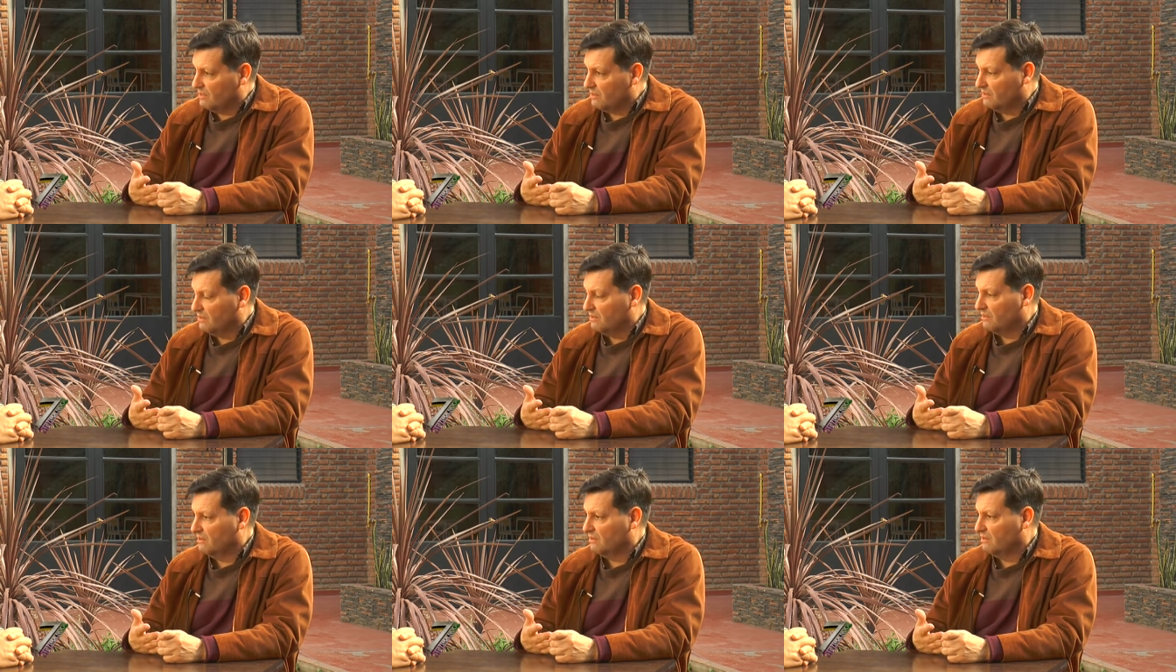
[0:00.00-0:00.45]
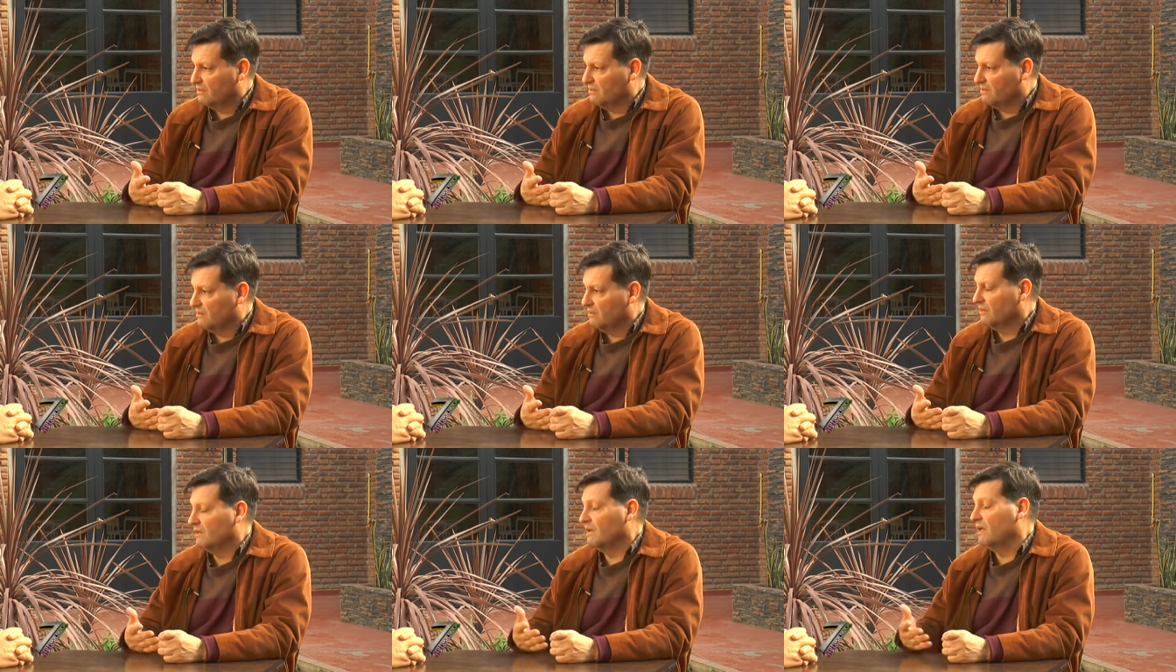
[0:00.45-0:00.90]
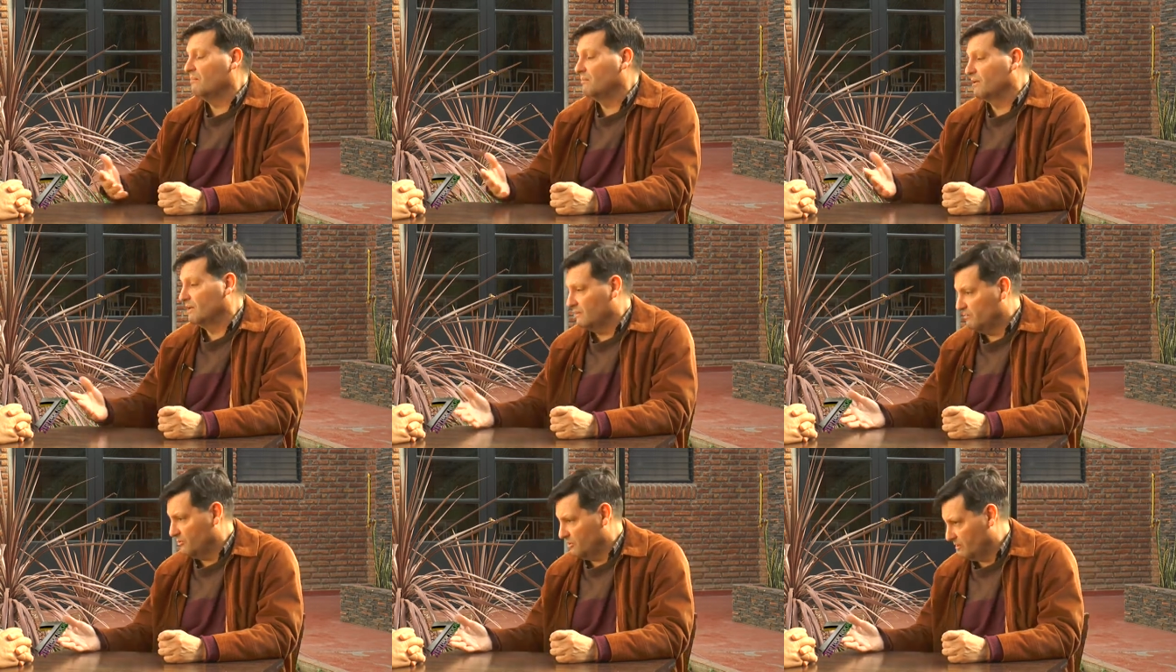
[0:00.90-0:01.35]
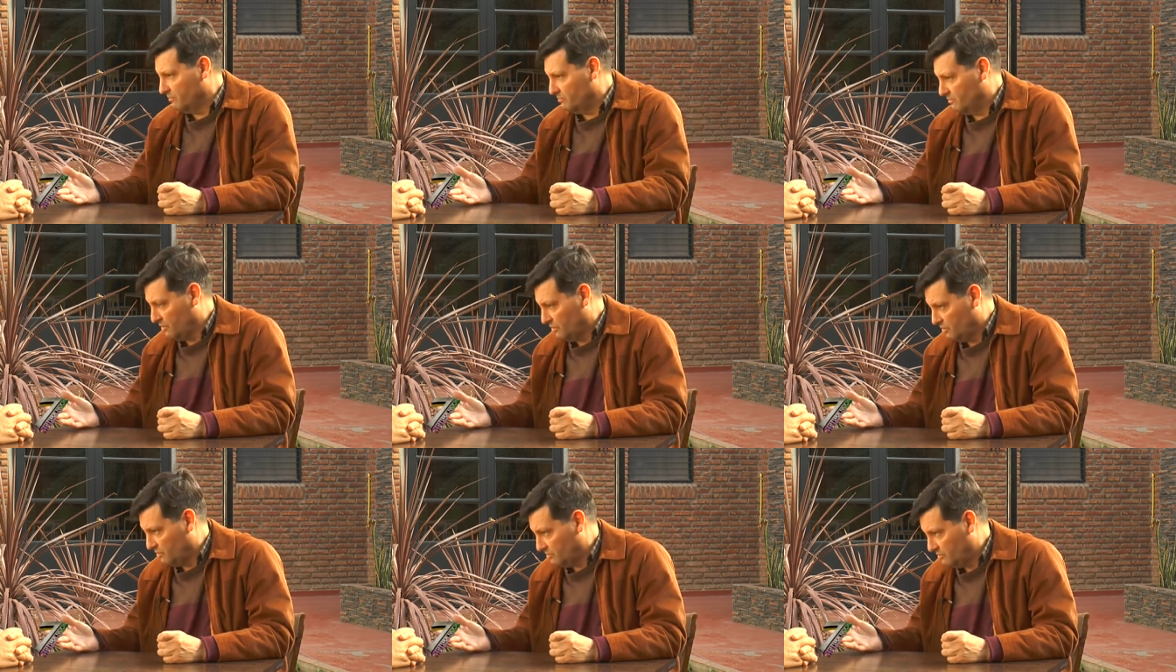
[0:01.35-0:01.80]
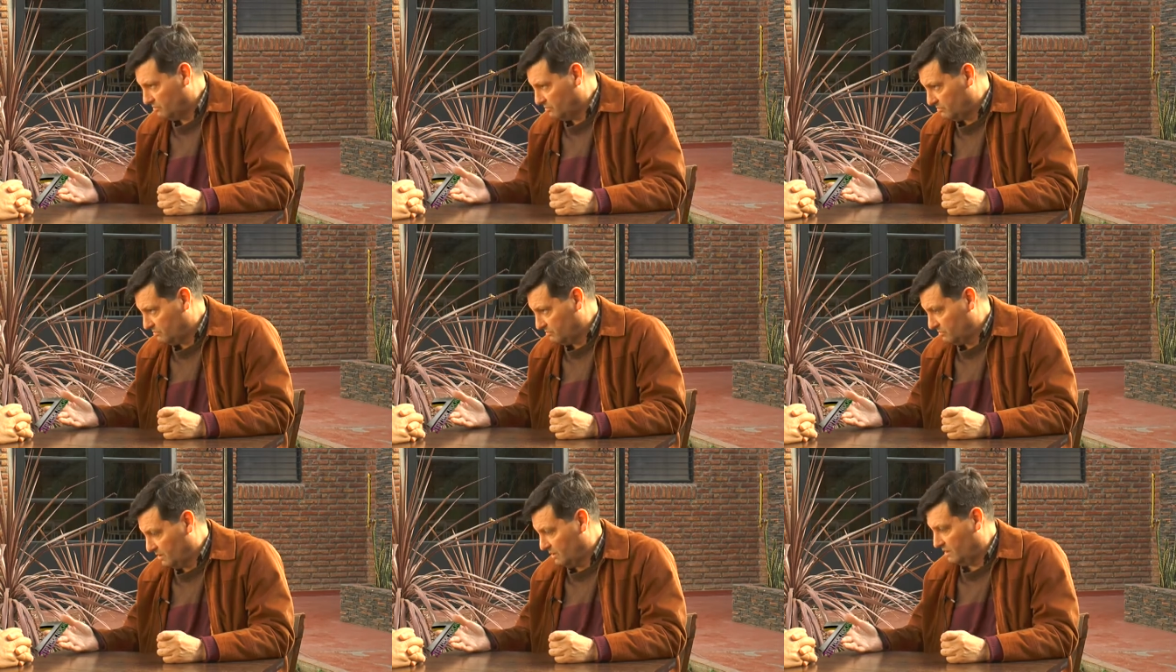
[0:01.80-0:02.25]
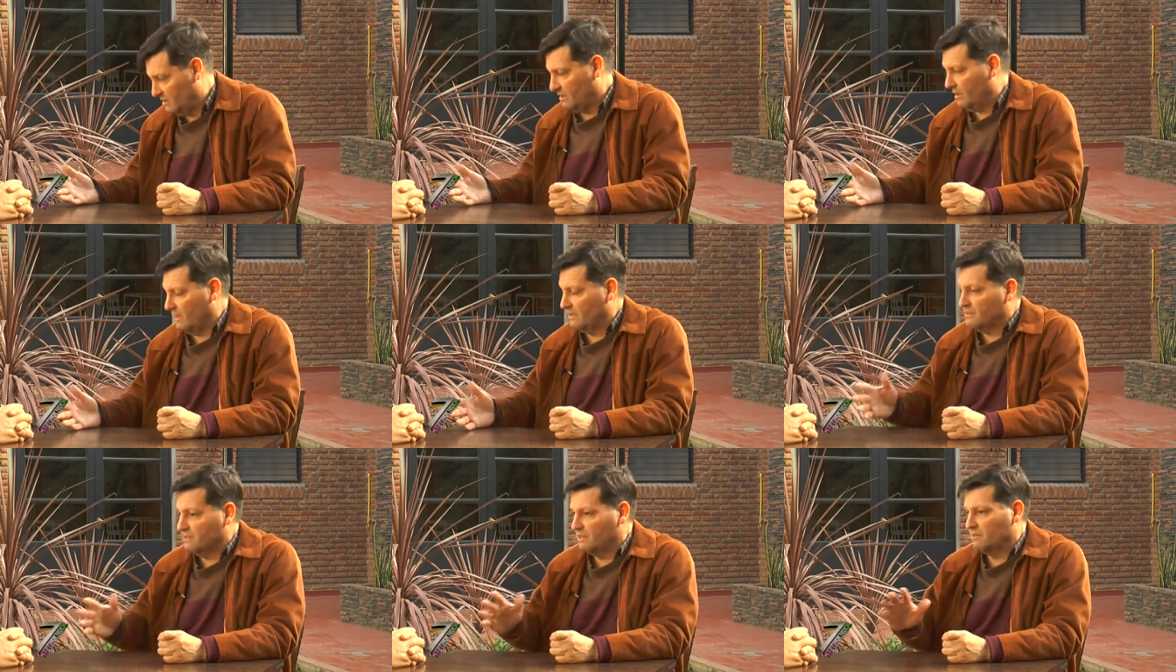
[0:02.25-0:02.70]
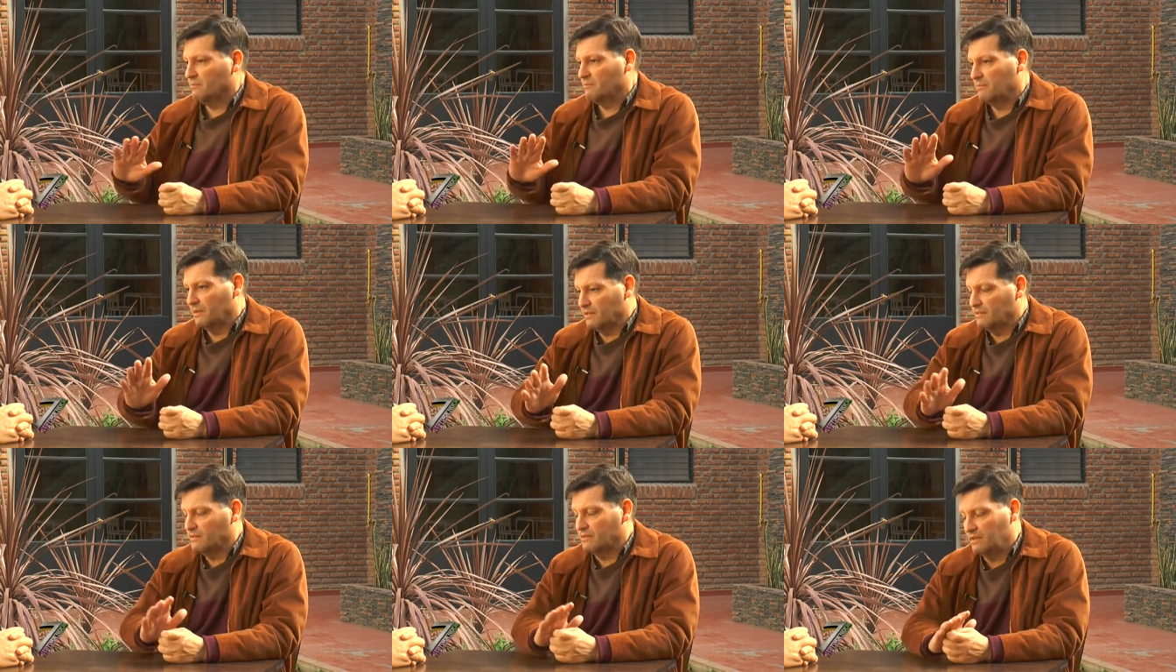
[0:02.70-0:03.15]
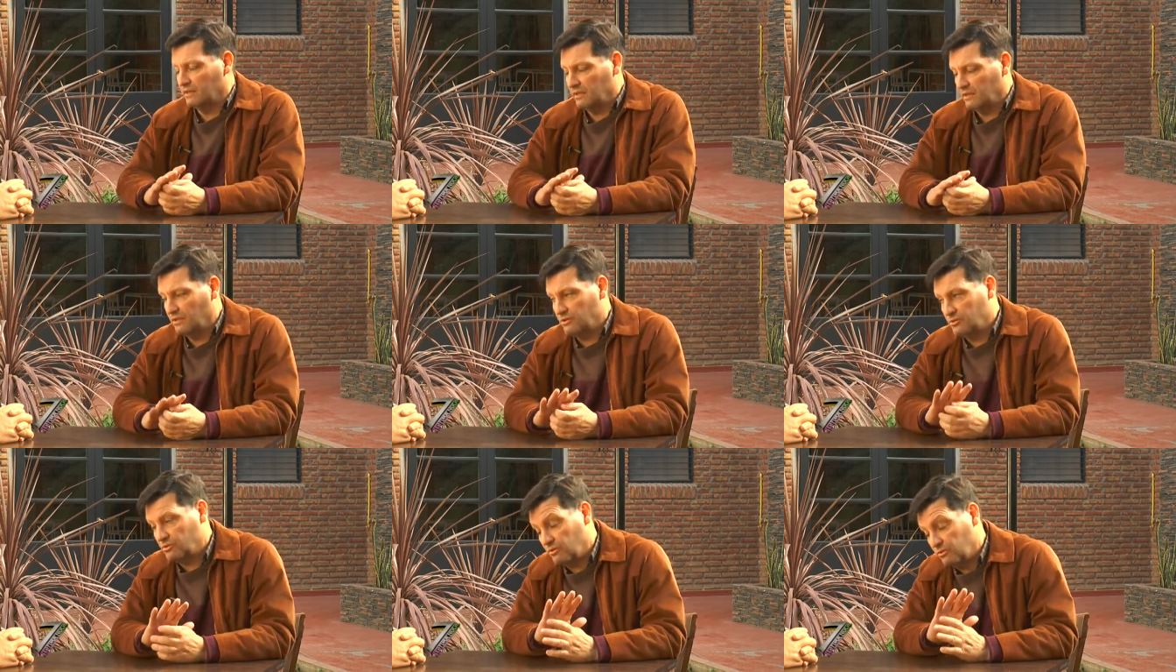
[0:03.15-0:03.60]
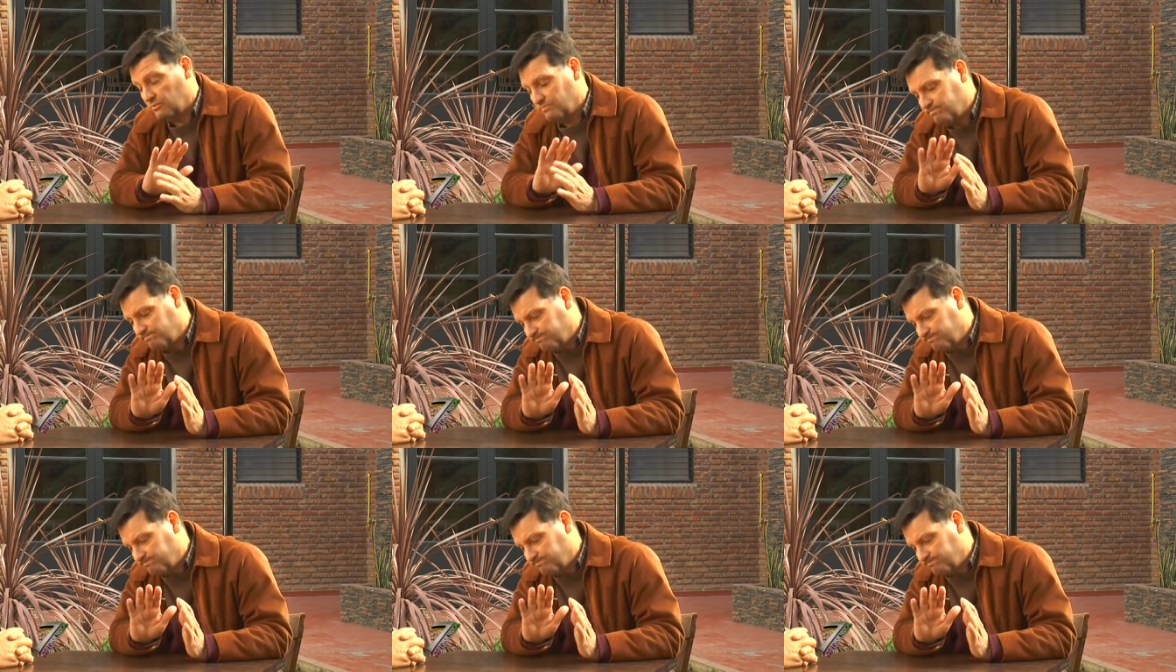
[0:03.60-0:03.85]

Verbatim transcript: La, predispones peor. La predispones peor. ¿eh? Así que me parece eso...